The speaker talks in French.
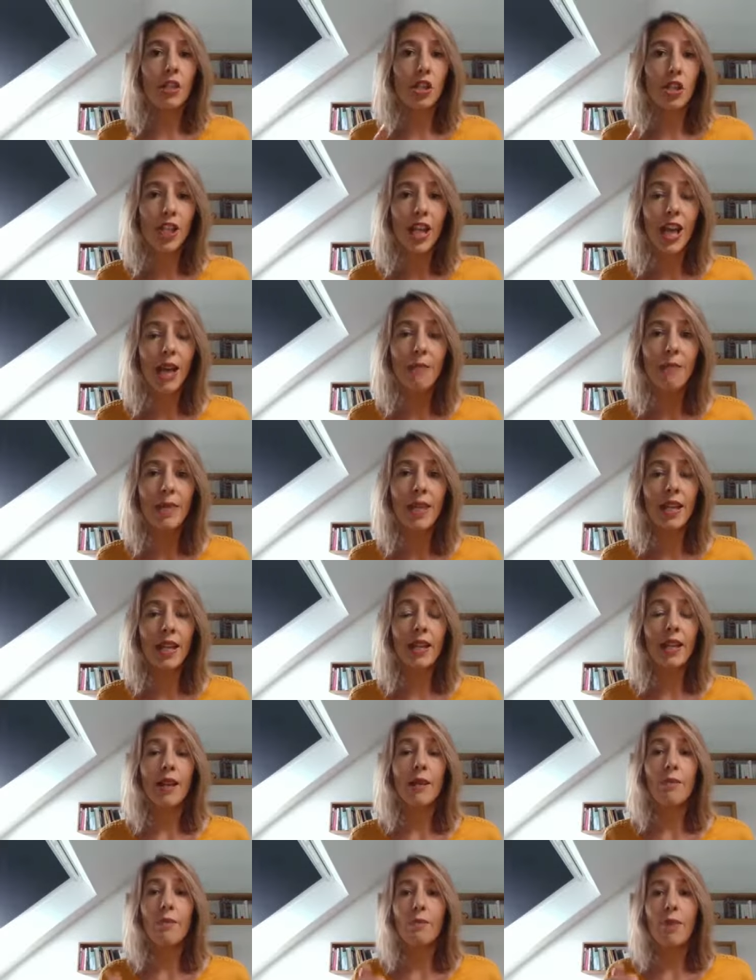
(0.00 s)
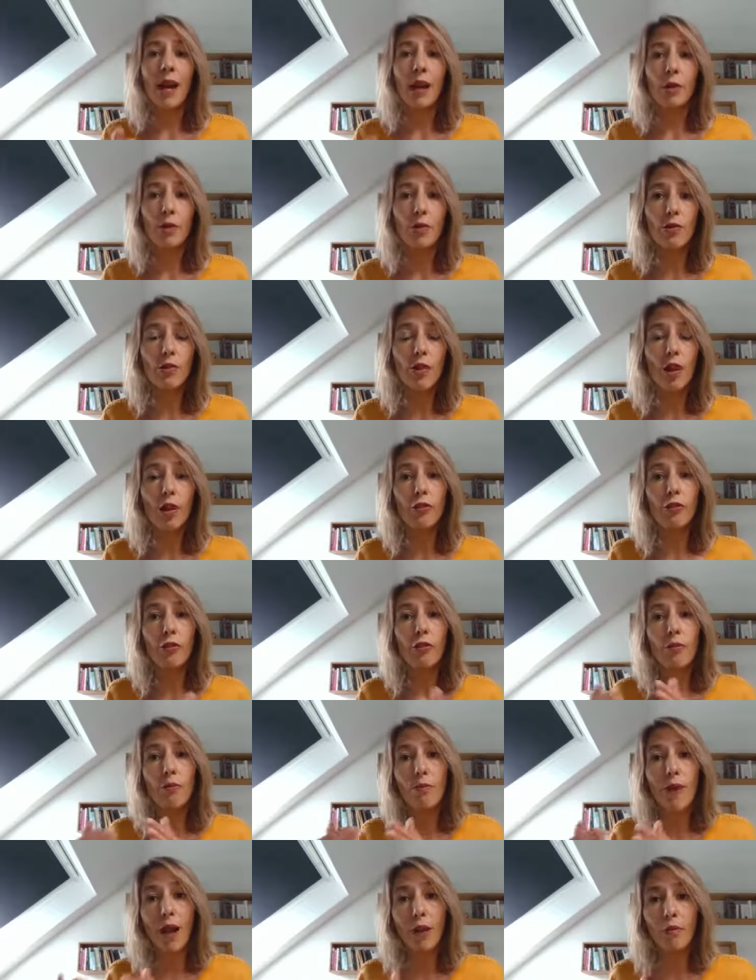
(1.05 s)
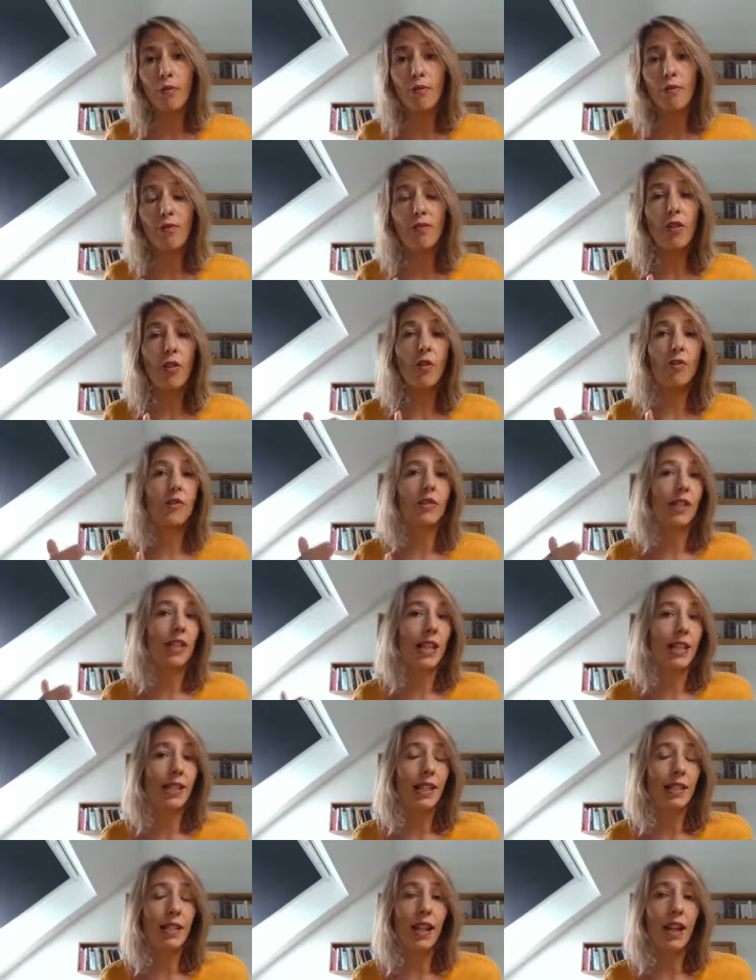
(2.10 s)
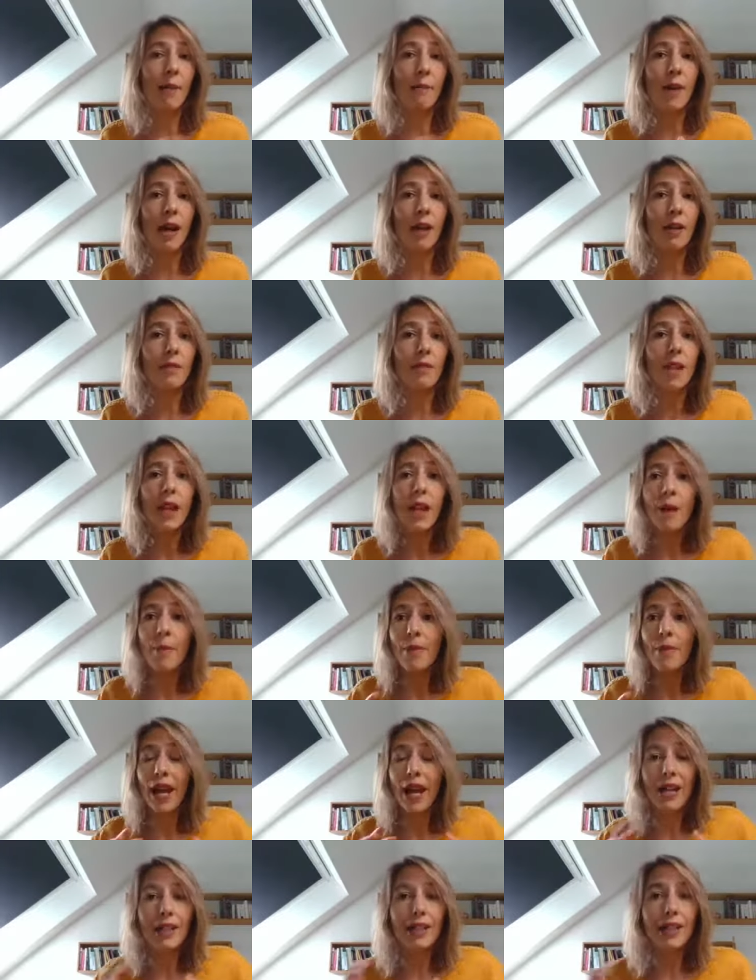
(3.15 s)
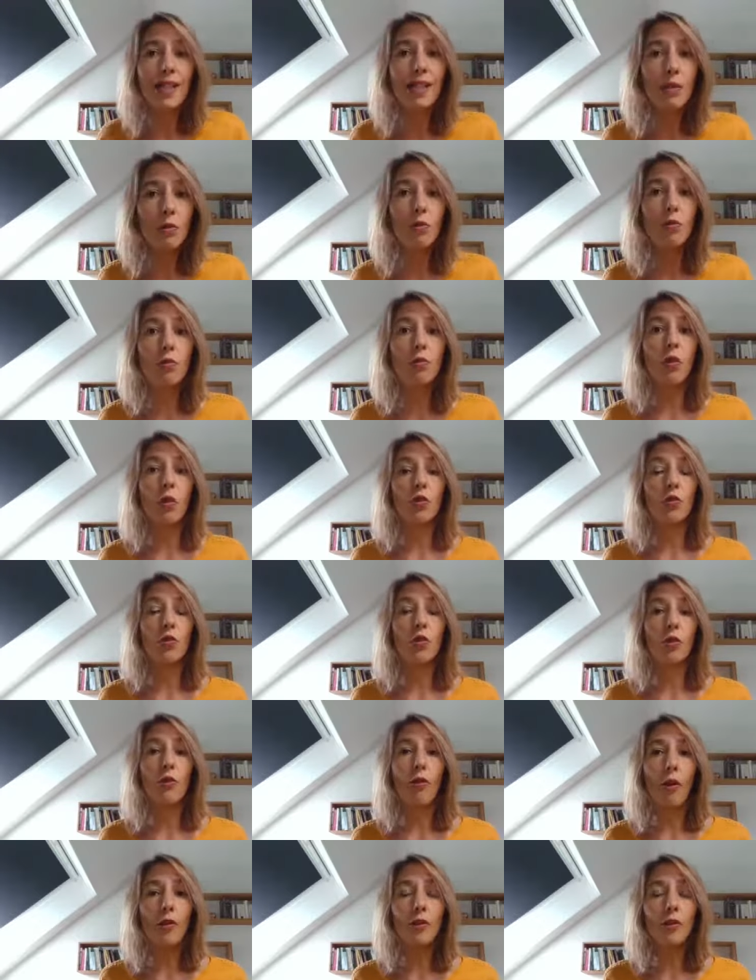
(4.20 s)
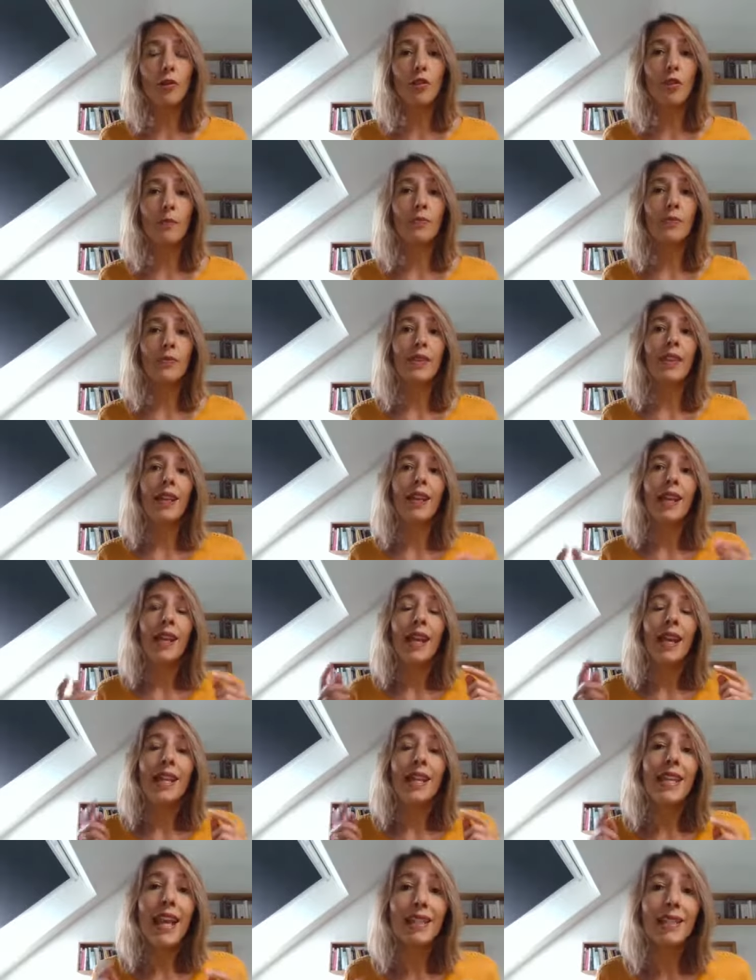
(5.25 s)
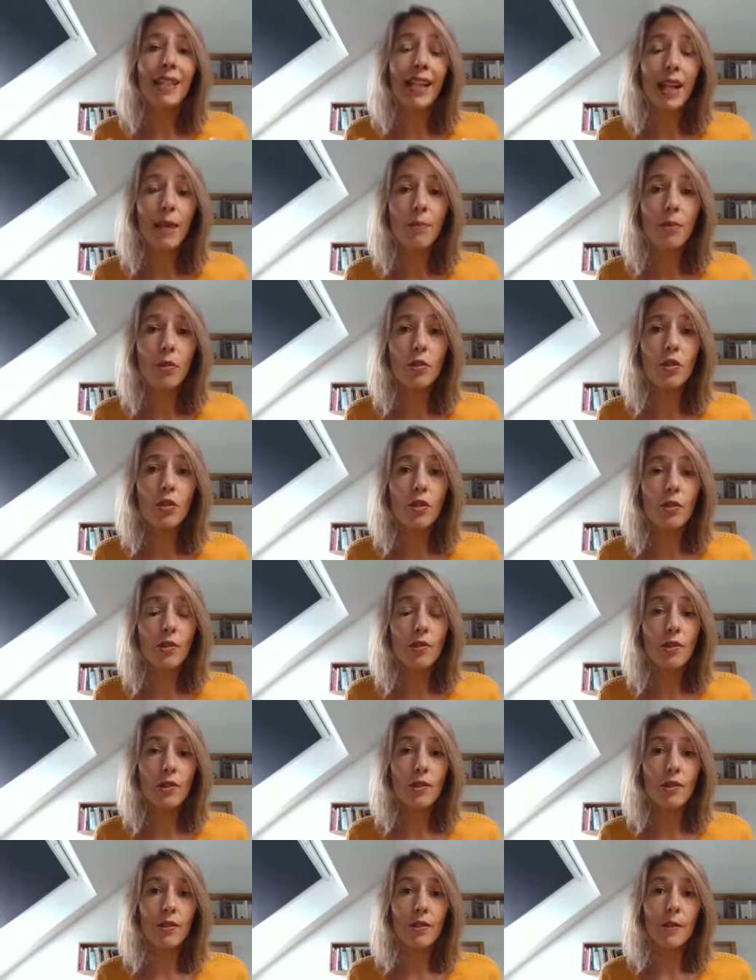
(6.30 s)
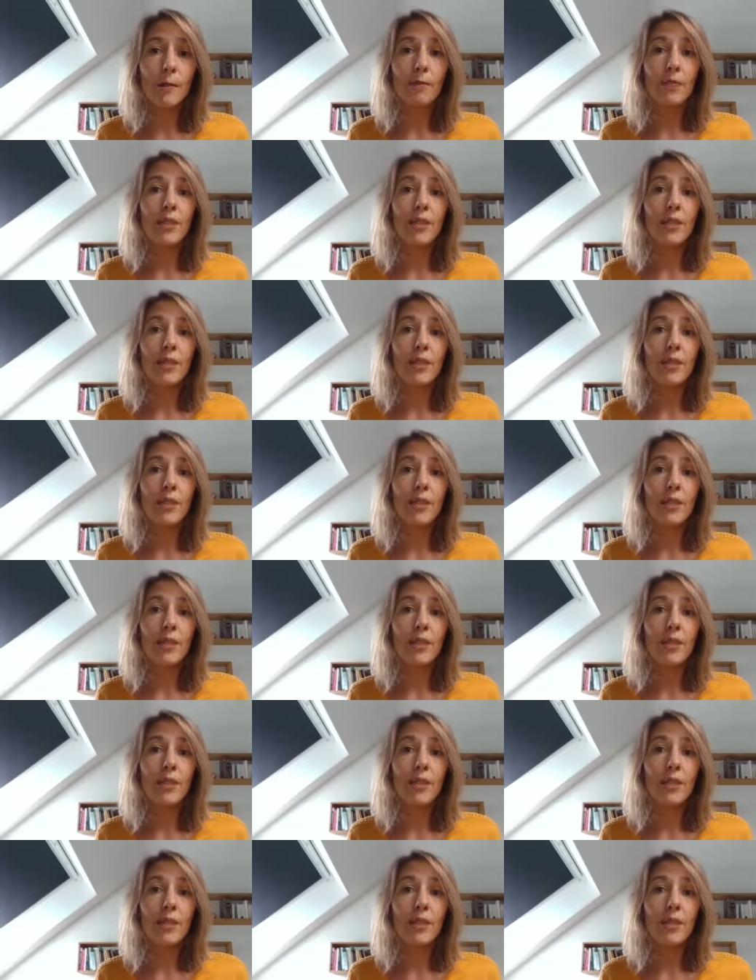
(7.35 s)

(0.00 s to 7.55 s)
jamais par une offre, par une vente, etc., par par un discours de vente, il y a très peu de chances